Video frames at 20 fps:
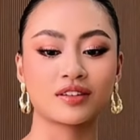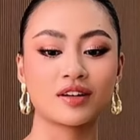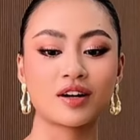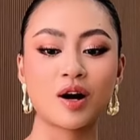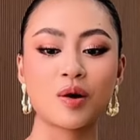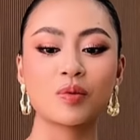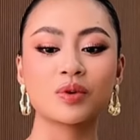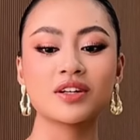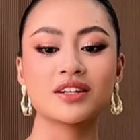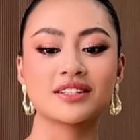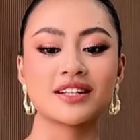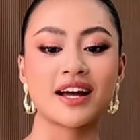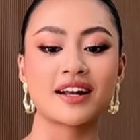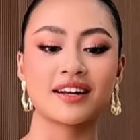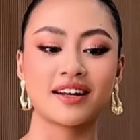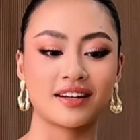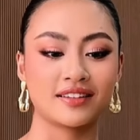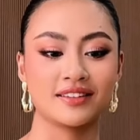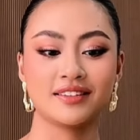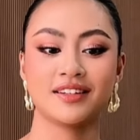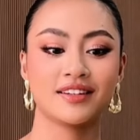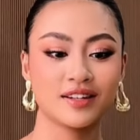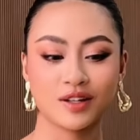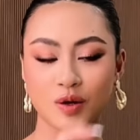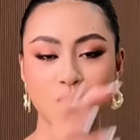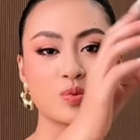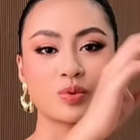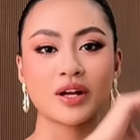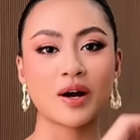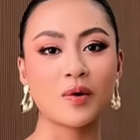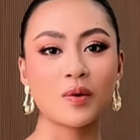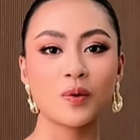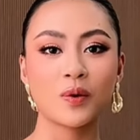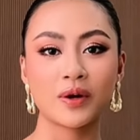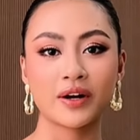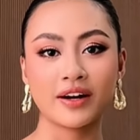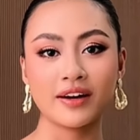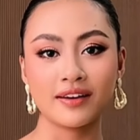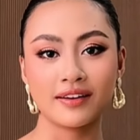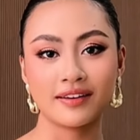không có thời gian là cùng nhau
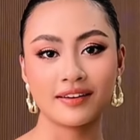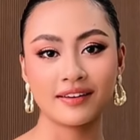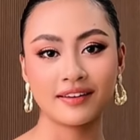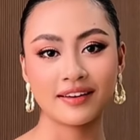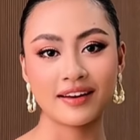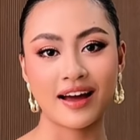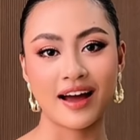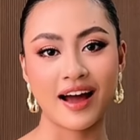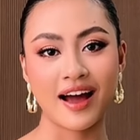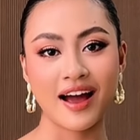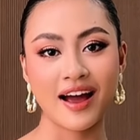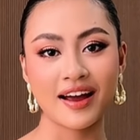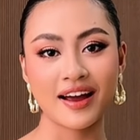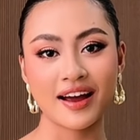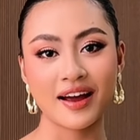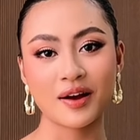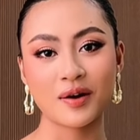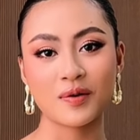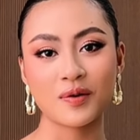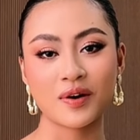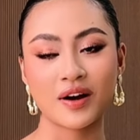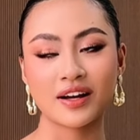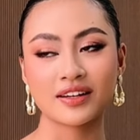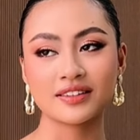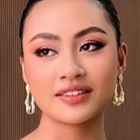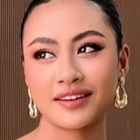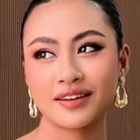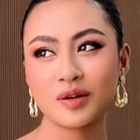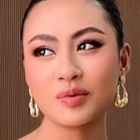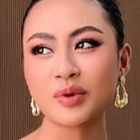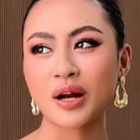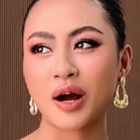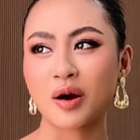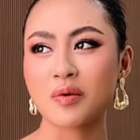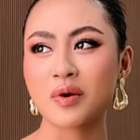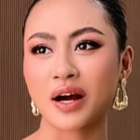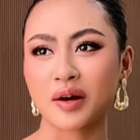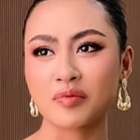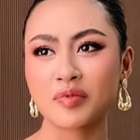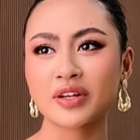luôn á là hai hai cô gái lúc nào
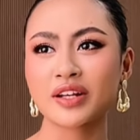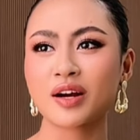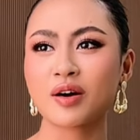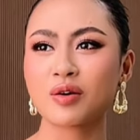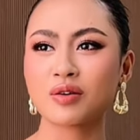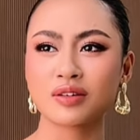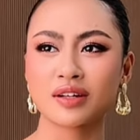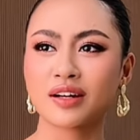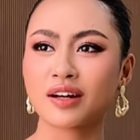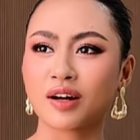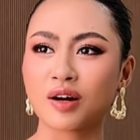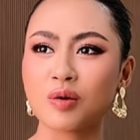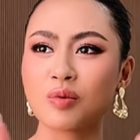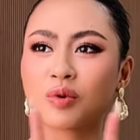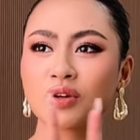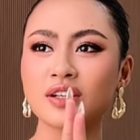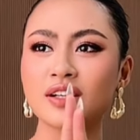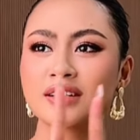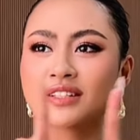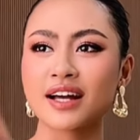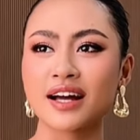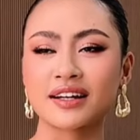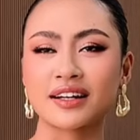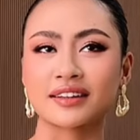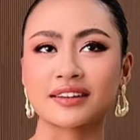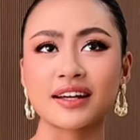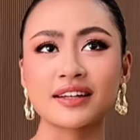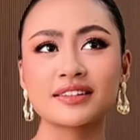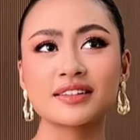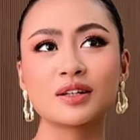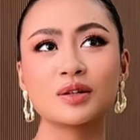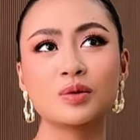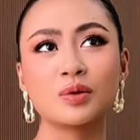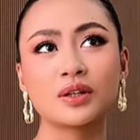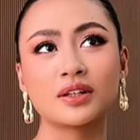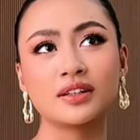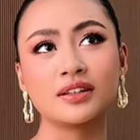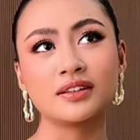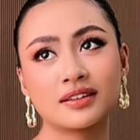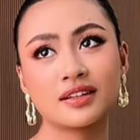cũng gắn với nhau nên là không có thời gian để tách ra
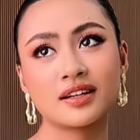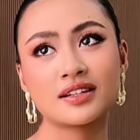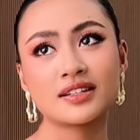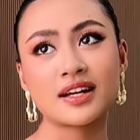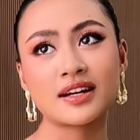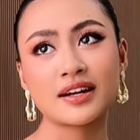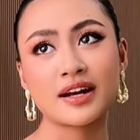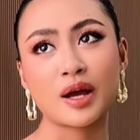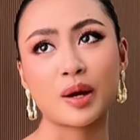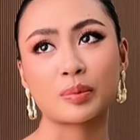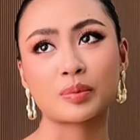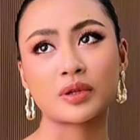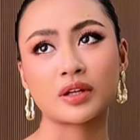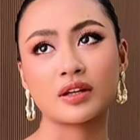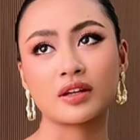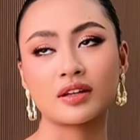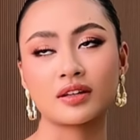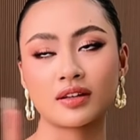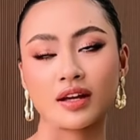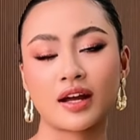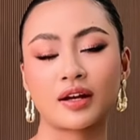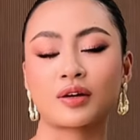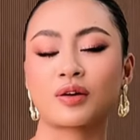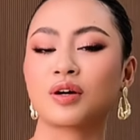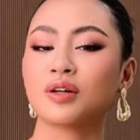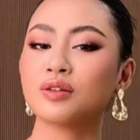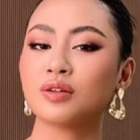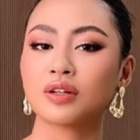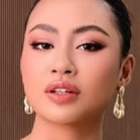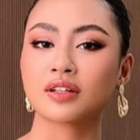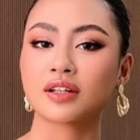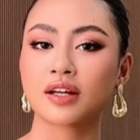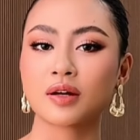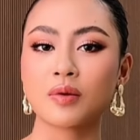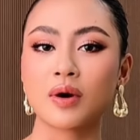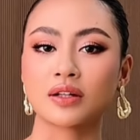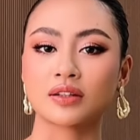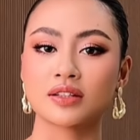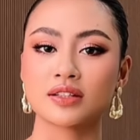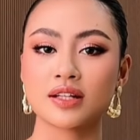luôn á thời gian đẹp thì hạnh nói rồi cái
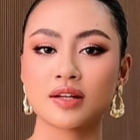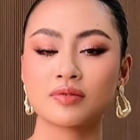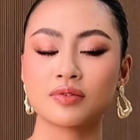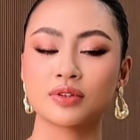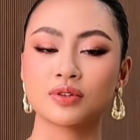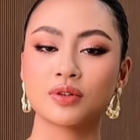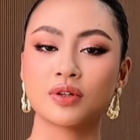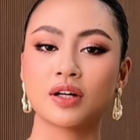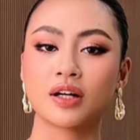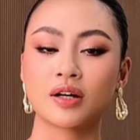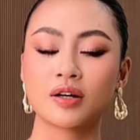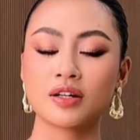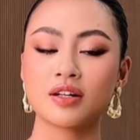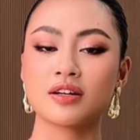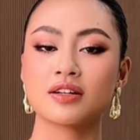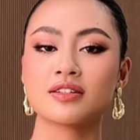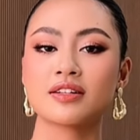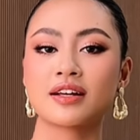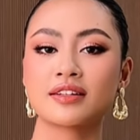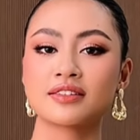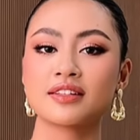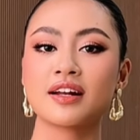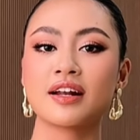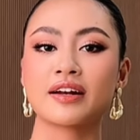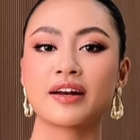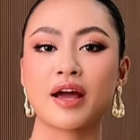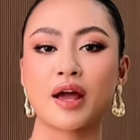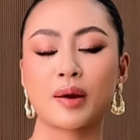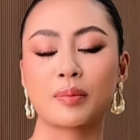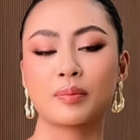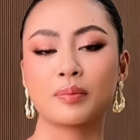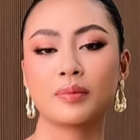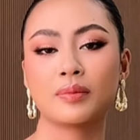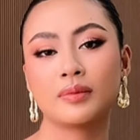khoảng thời gian vừa rồi là cái thời gian rất là đẹp